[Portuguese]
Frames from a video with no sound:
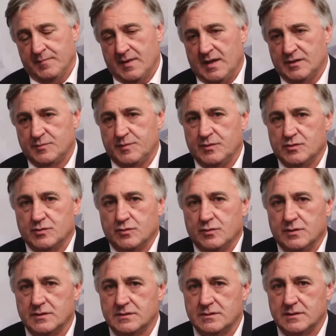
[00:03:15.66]
as
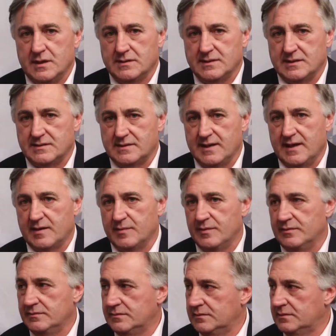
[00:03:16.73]
pessoas
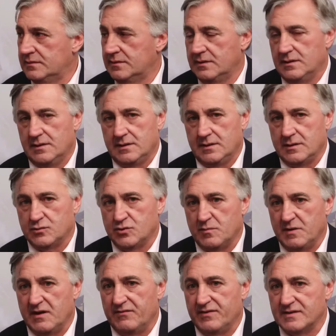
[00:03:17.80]
exacerbam na sua
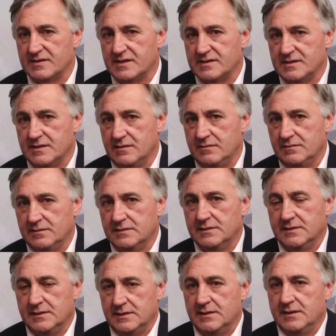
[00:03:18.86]
manifestação
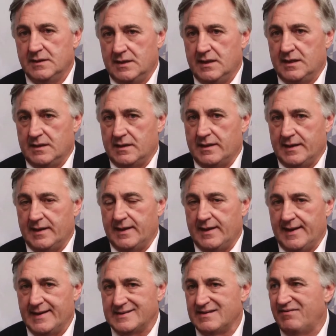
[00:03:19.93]

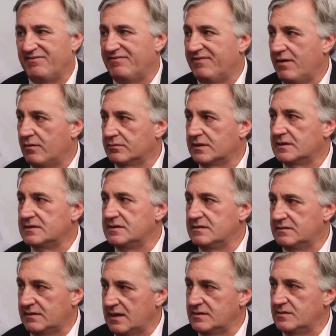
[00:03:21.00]
é, essa falta de
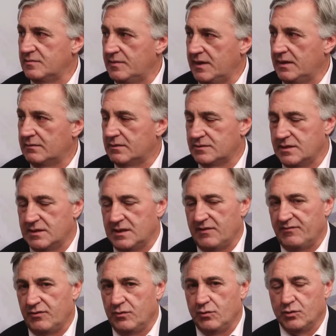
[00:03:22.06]
entendimento. A gente até
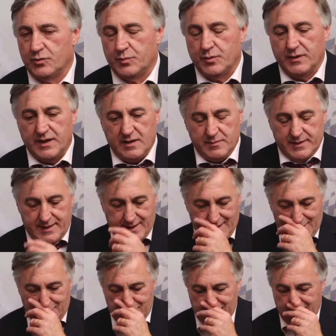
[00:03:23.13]
falou no outro programa, né, que
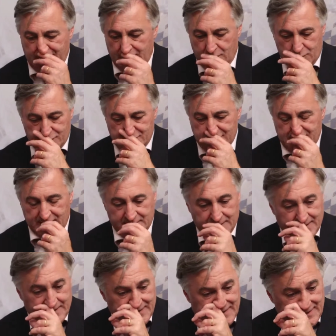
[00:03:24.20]
é aquela coisa da,
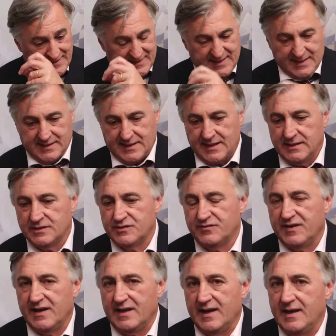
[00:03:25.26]
da
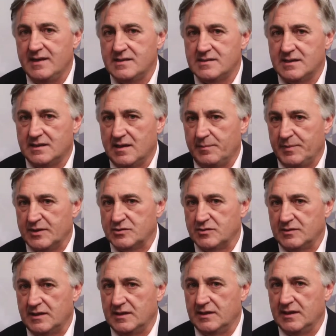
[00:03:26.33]
transferência da
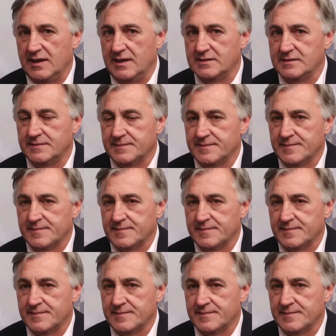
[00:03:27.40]
personalidade.